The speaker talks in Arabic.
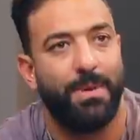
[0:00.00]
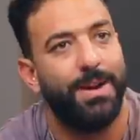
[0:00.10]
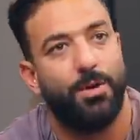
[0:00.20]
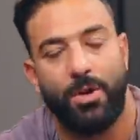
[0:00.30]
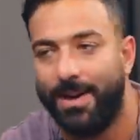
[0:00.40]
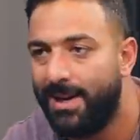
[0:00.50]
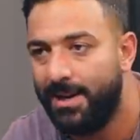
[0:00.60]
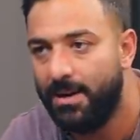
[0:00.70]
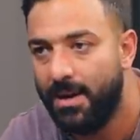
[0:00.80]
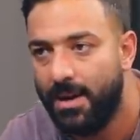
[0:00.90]

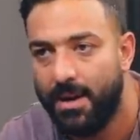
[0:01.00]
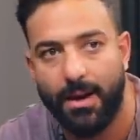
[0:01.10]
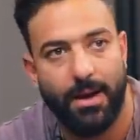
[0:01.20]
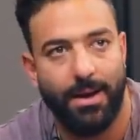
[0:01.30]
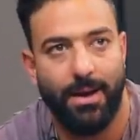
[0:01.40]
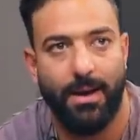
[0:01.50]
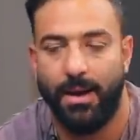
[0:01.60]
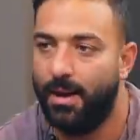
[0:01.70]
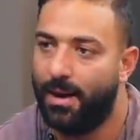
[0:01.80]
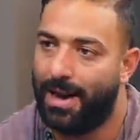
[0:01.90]
88
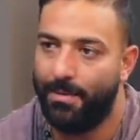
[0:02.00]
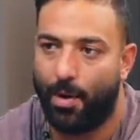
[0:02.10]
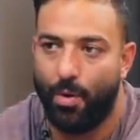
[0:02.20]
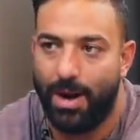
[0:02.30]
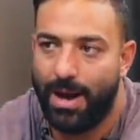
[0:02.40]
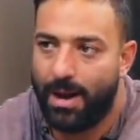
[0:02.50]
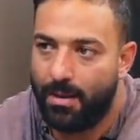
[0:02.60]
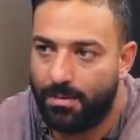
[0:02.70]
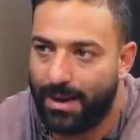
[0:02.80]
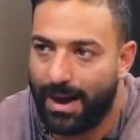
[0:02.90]
آه كلها
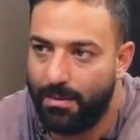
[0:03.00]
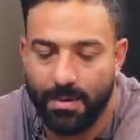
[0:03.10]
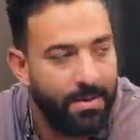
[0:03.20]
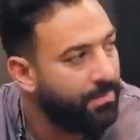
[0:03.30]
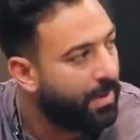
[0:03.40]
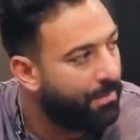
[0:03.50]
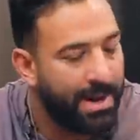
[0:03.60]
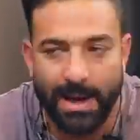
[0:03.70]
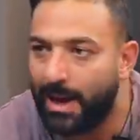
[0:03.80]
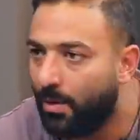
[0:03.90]
بتلعب
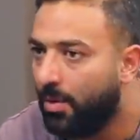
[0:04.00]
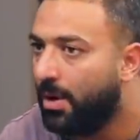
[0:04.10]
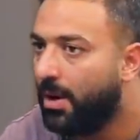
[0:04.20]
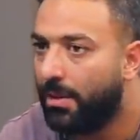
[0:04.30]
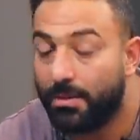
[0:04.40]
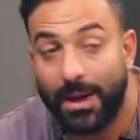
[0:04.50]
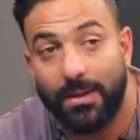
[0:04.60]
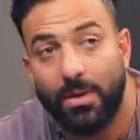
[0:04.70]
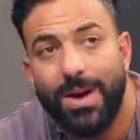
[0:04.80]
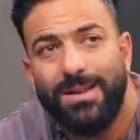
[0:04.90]
ميلان وبتاع
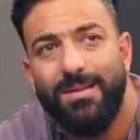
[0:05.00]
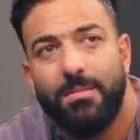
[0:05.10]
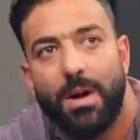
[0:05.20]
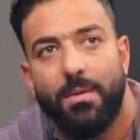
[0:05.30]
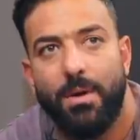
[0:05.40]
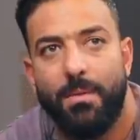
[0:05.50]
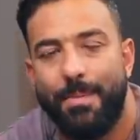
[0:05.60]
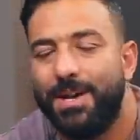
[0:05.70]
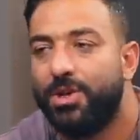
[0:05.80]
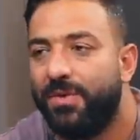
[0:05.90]
دلوقتي
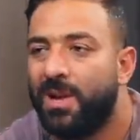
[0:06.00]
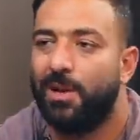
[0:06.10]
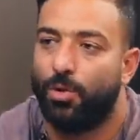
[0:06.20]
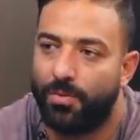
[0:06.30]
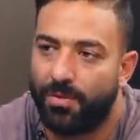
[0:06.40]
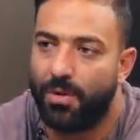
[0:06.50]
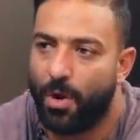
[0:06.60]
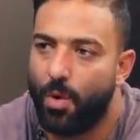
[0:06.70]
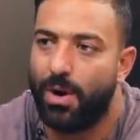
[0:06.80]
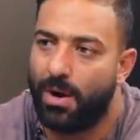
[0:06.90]
ماشي فينالدوم
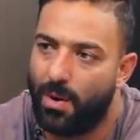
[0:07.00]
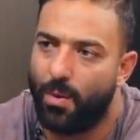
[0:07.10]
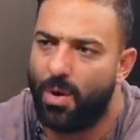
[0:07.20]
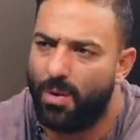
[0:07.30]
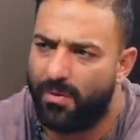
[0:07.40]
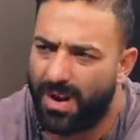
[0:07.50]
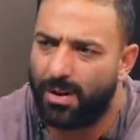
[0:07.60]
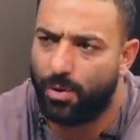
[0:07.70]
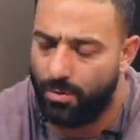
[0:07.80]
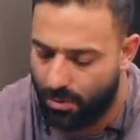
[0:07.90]
هو
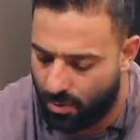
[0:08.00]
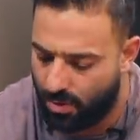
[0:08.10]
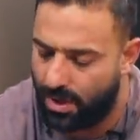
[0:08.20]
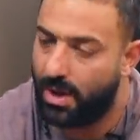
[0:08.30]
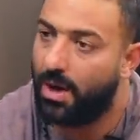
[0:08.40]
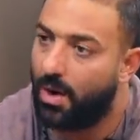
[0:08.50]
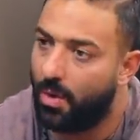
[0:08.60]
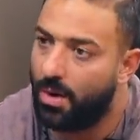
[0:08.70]
فينالدوم و... واحسن